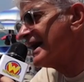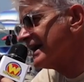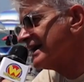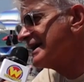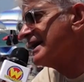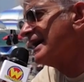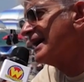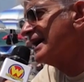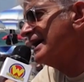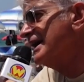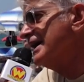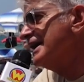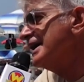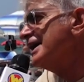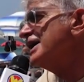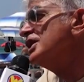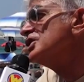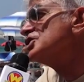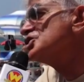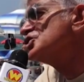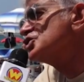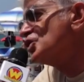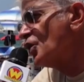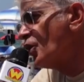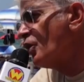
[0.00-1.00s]
anche
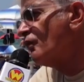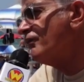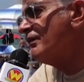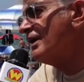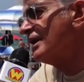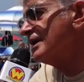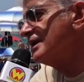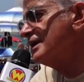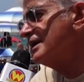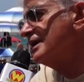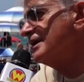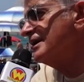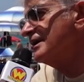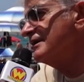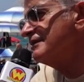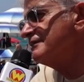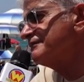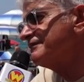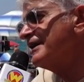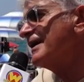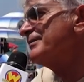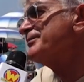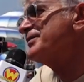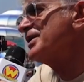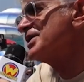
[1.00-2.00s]
i giovani
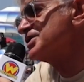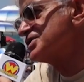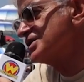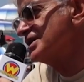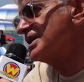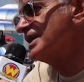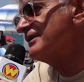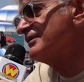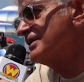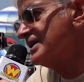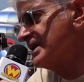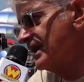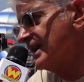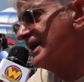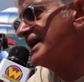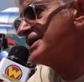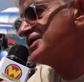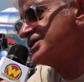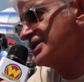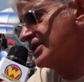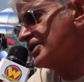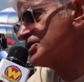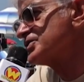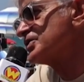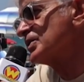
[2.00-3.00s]
fa piacere vederli e
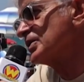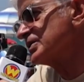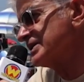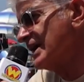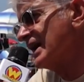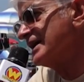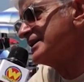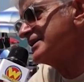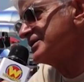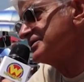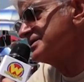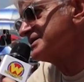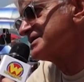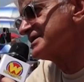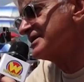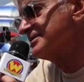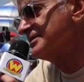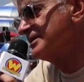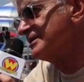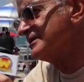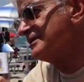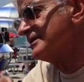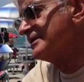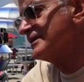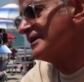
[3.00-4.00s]
ce ne sono tanti questa
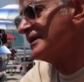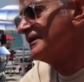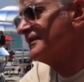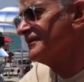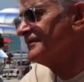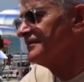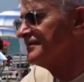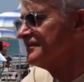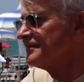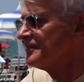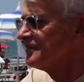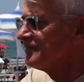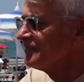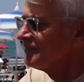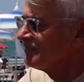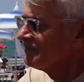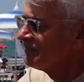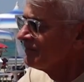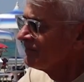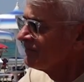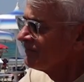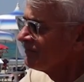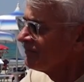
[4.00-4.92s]
mattina. Sì, sì, ce ne sono